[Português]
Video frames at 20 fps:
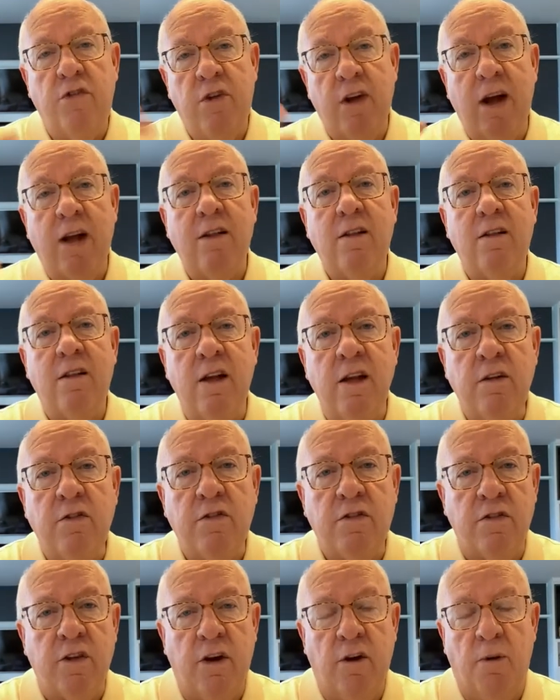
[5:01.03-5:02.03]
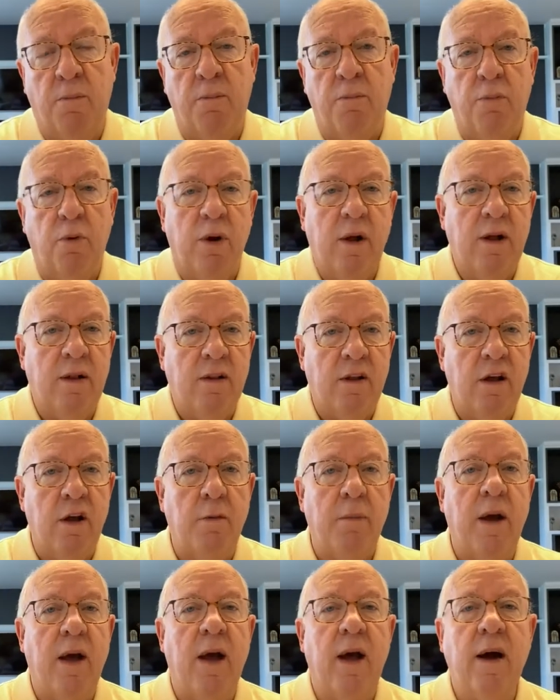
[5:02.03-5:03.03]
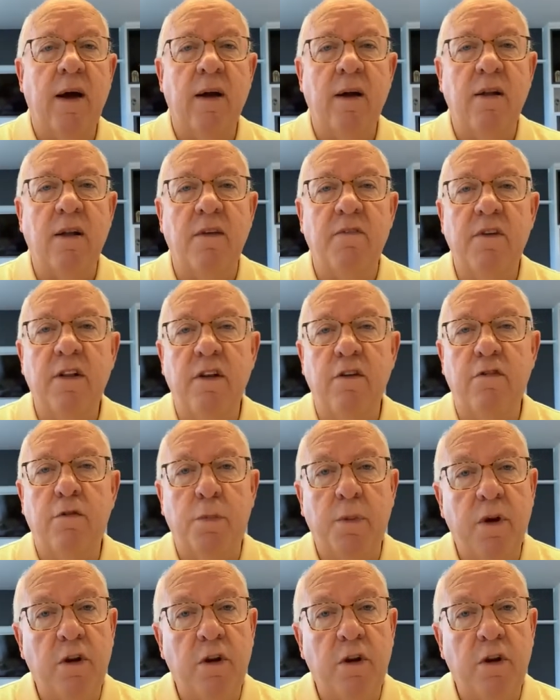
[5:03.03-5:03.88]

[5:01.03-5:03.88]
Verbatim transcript: de atenção, porque tem uma regra na vida